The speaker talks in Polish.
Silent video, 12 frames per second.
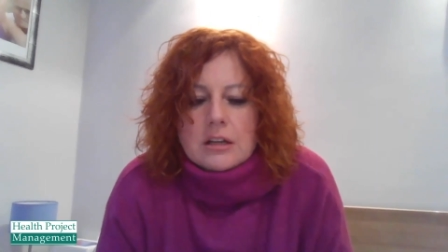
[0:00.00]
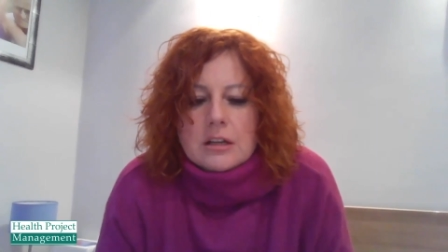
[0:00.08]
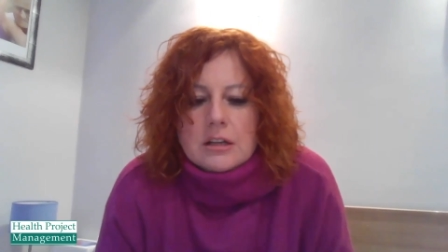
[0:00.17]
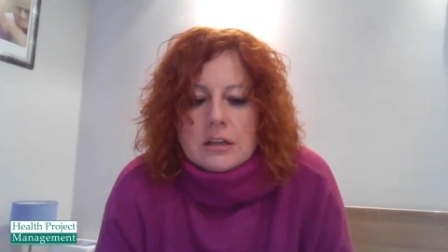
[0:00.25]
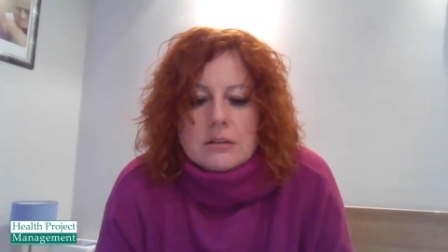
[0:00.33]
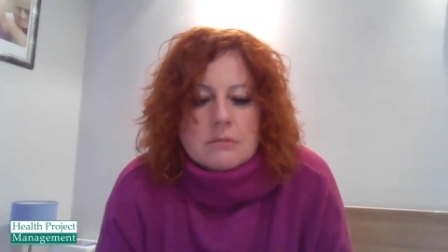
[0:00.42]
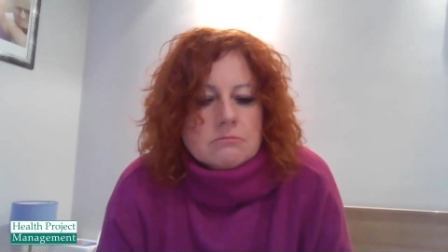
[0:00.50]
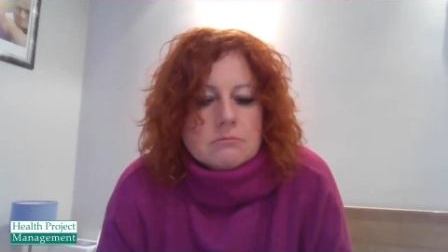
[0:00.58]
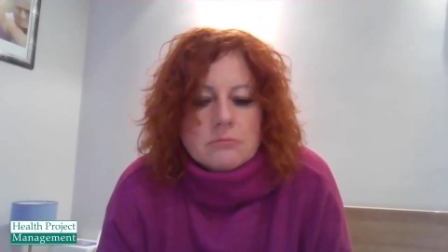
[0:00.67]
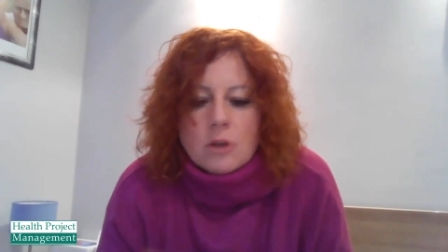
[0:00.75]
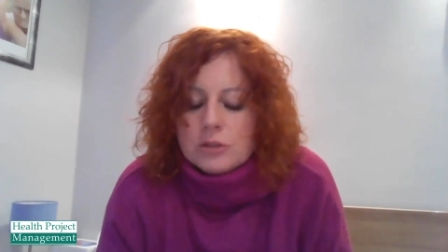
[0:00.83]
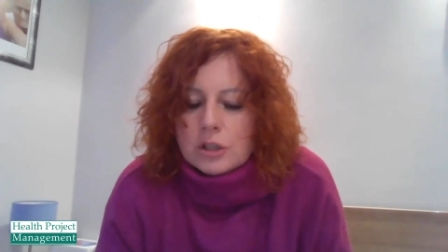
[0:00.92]
E,
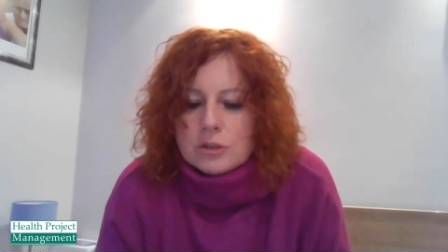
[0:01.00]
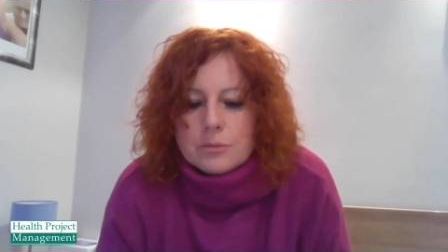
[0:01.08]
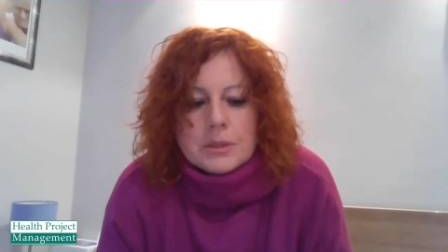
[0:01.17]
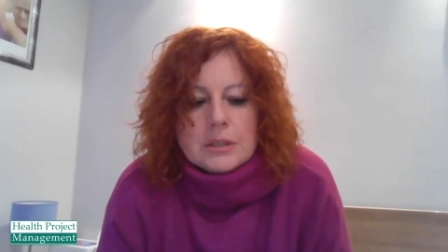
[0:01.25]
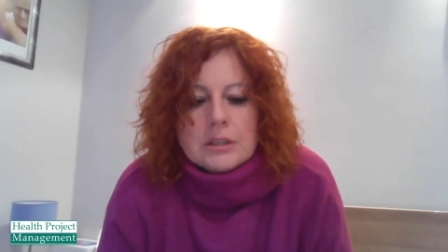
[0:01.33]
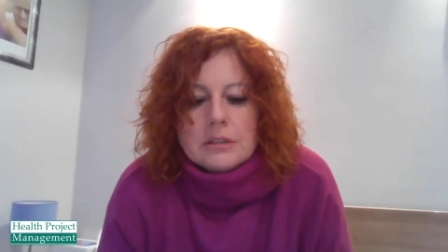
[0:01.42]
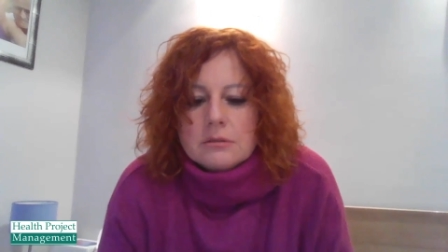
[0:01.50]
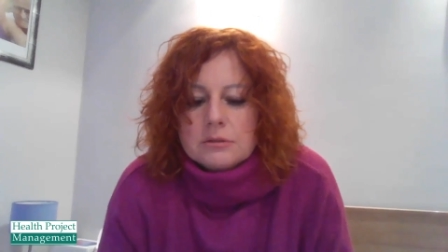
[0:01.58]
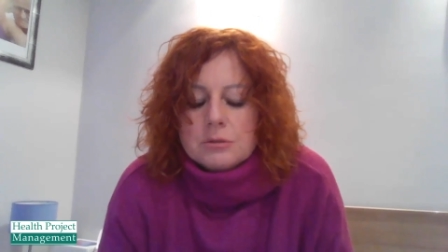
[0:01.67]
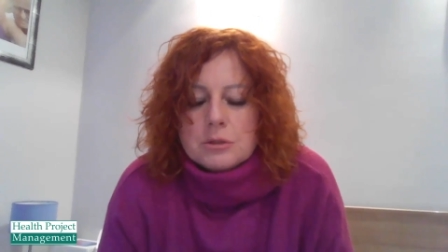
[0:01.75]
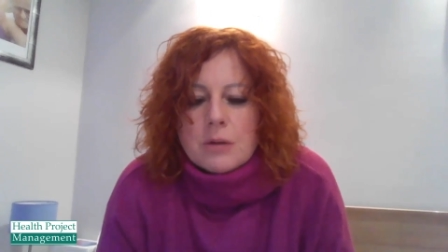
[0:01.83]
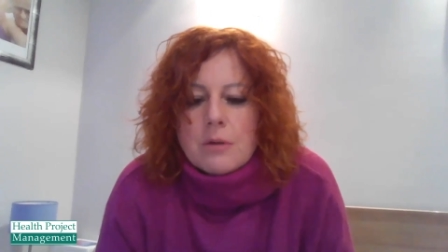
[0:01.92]
chociażby
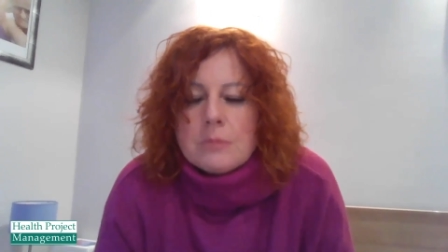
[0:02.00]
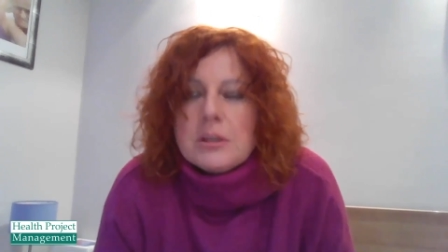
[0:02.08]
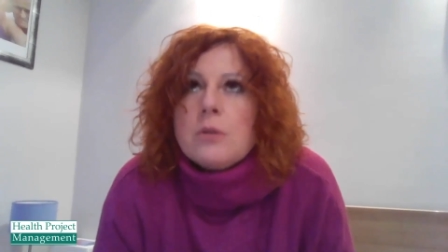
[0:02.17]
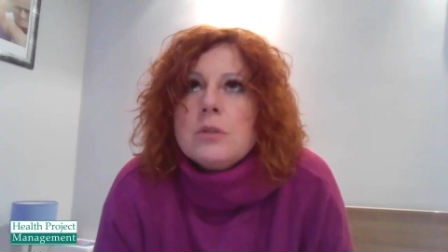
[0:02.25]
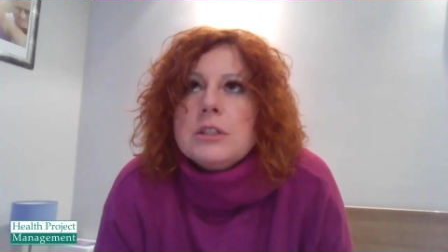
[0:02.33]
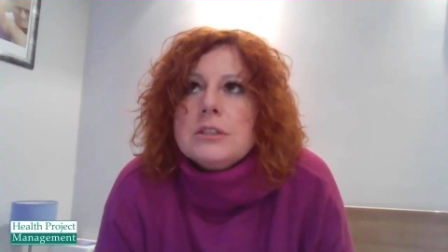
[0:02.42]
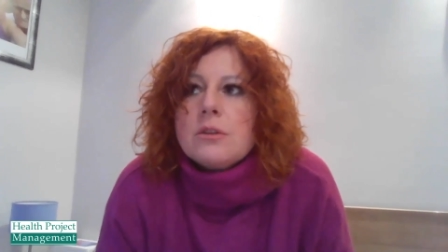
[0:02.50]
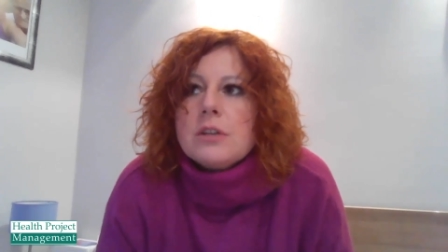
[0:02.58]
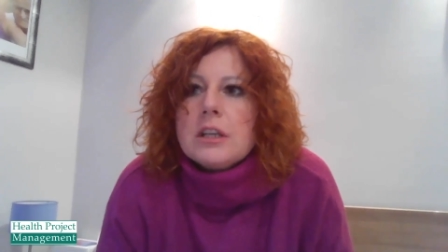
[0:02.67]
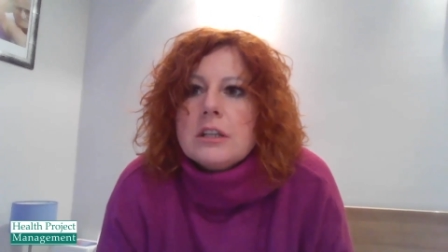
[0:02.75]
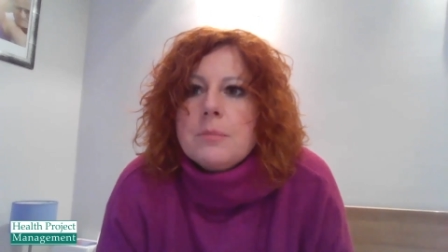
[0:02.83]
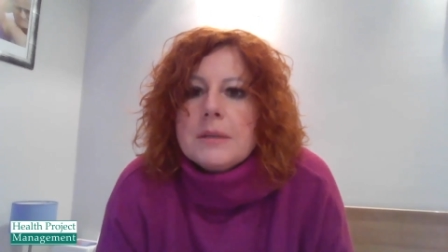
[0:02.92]
słyszałam taką
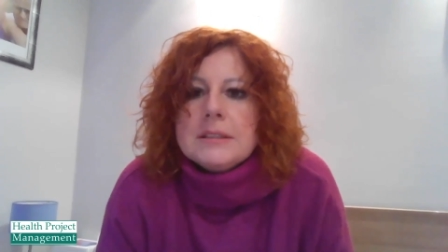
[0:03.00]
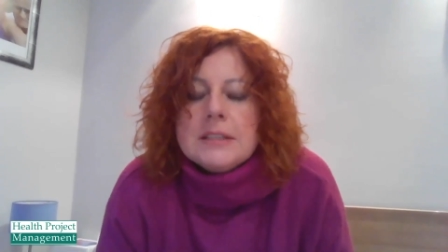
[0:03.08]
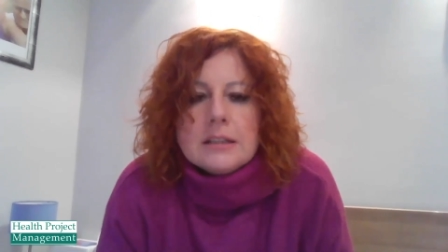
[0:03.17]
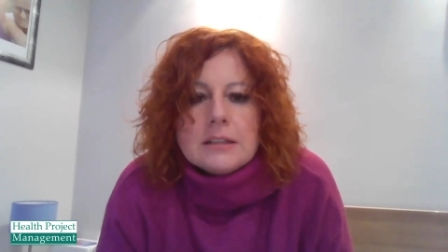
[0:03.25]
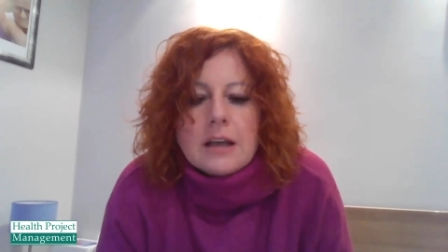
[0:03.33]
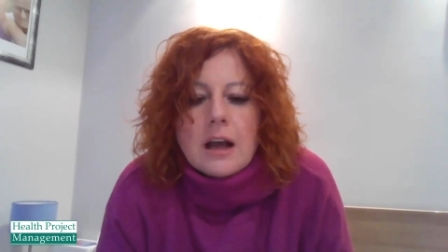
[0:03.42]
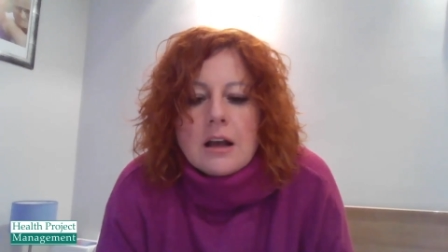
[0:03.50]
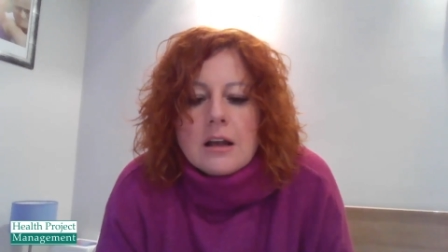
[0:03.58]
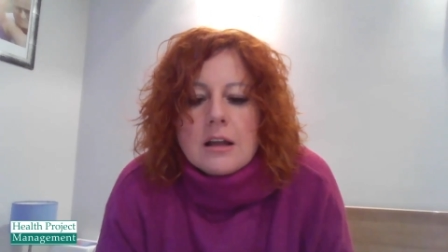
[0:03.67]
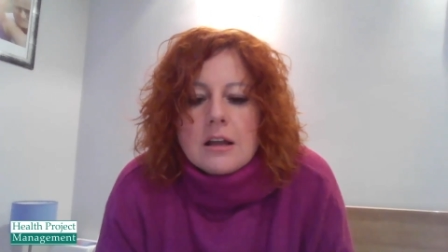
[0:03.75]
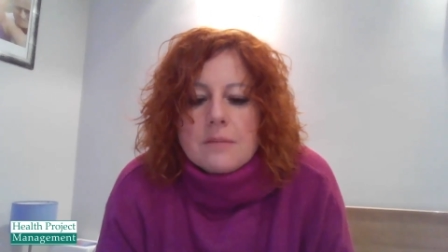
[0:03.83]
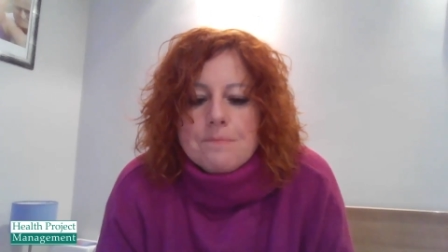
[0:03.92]
historię, kiedy pacjentka
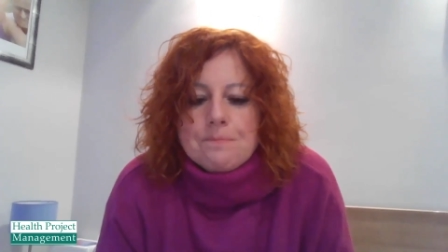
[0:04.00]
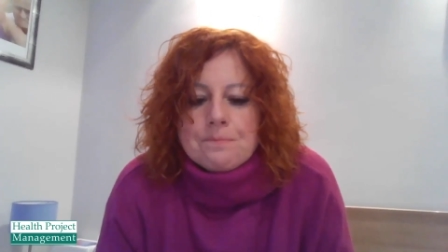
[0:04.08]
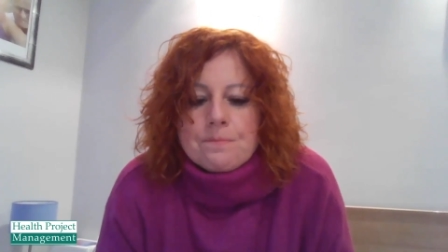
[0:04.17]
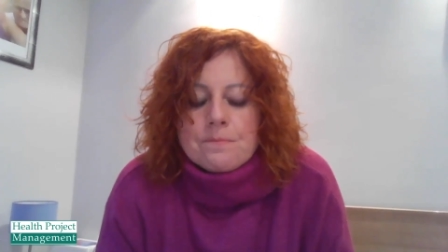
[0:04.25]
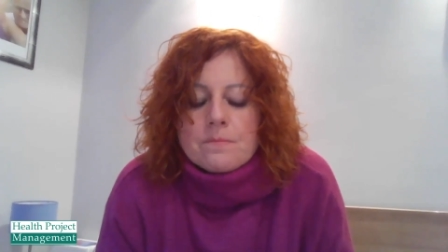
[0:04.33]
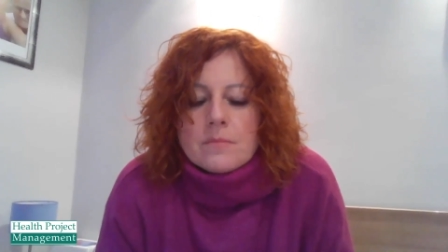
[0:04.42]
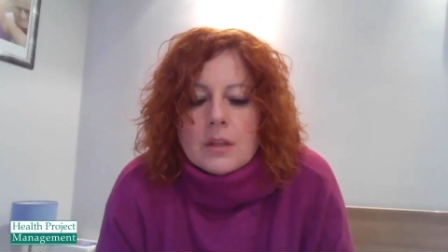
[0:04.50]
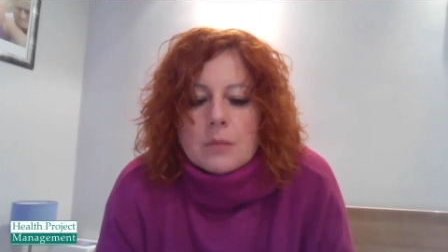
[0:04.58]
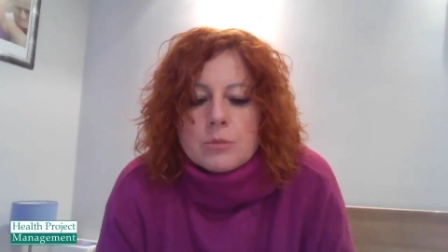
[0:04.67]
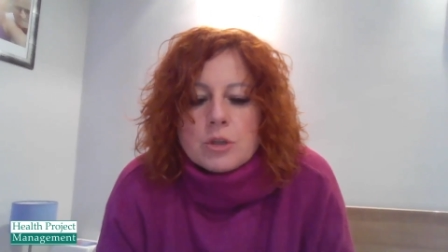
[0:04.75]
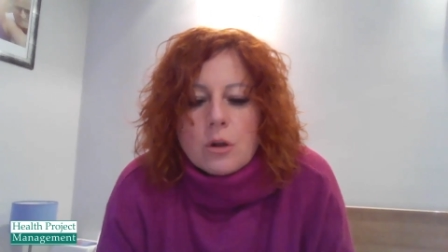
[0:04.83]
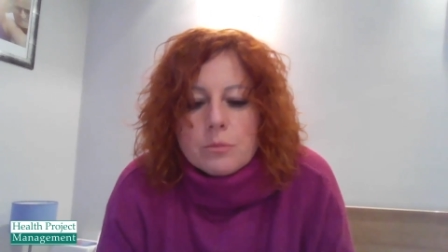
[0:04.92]

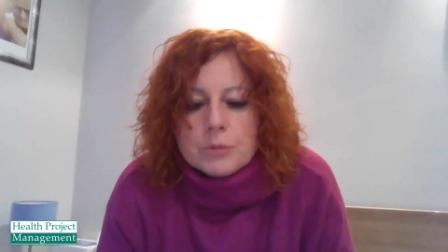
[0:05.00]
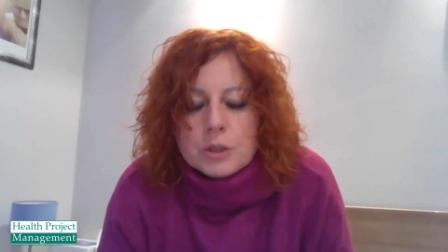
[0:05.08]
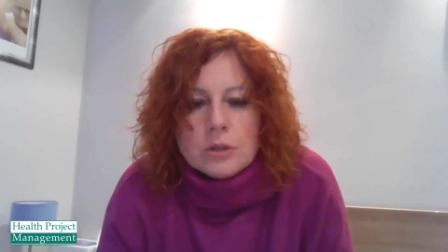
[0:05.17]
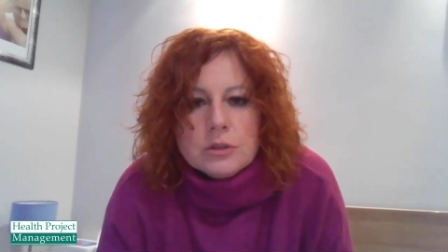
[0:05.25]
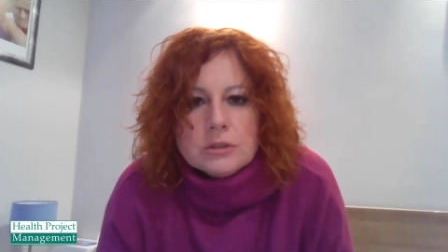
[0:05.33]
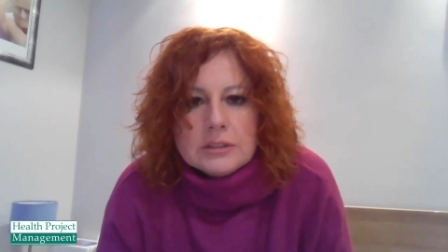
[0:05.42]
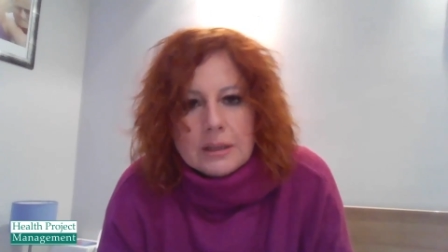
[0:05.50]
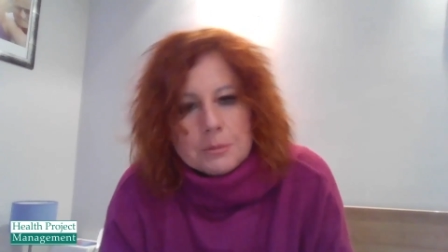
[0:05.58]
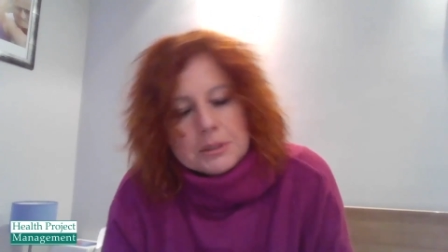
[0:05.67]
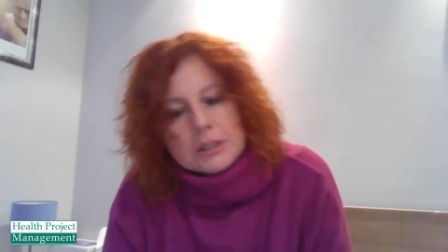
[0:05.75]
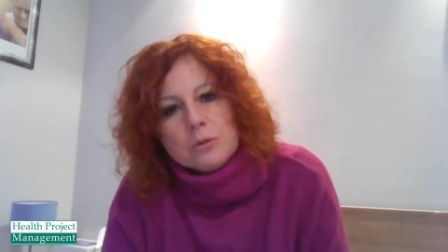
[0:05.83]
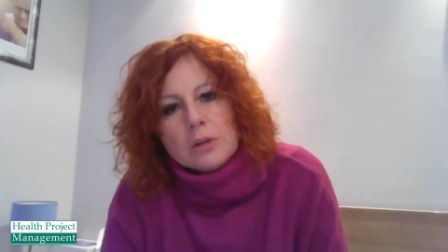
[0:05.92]
mm, przychodząc do
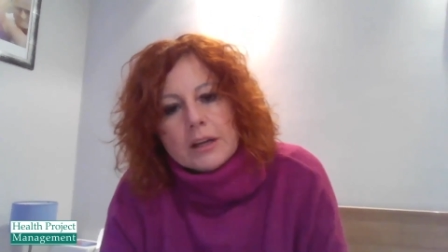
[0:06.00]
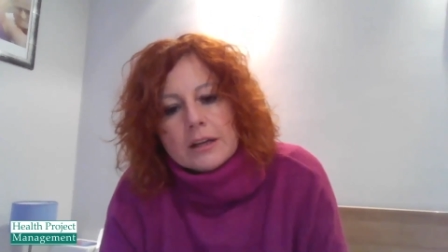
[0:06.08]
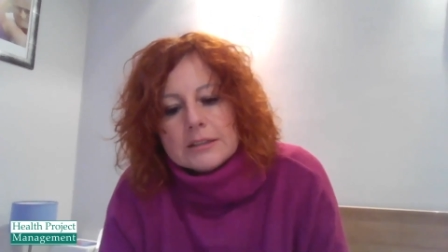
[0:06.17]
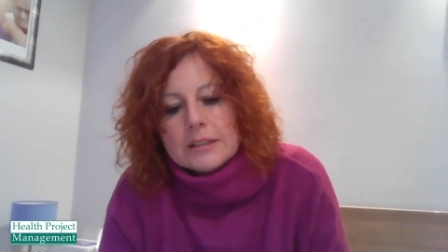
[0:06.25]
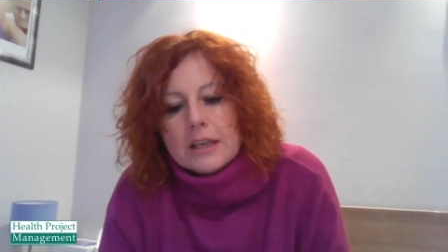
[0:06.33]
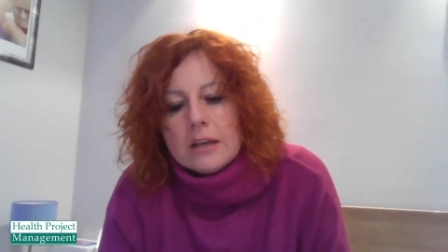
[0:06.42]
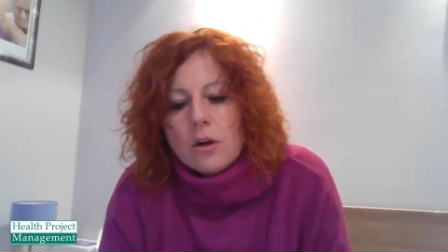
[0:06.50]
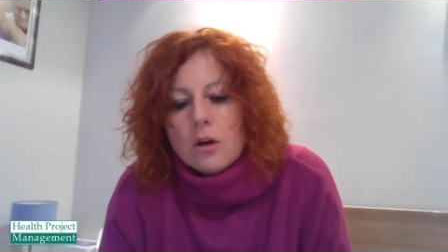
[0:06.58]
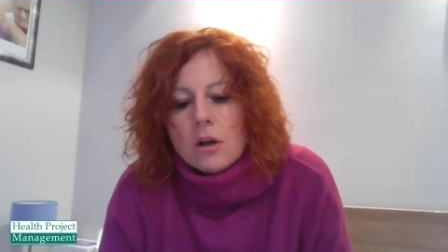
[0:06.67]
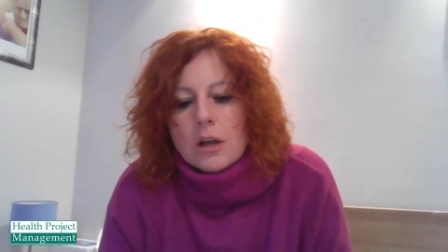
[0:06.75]
gabinetu lekarskiego